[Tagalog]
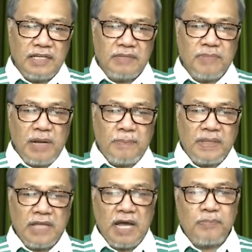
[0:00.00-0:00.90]
at
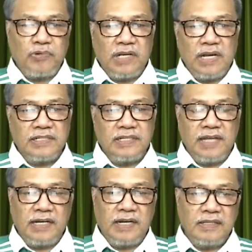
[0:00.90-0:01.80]
mapatapon ka sa
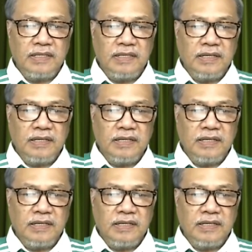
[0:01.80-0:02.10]
dagat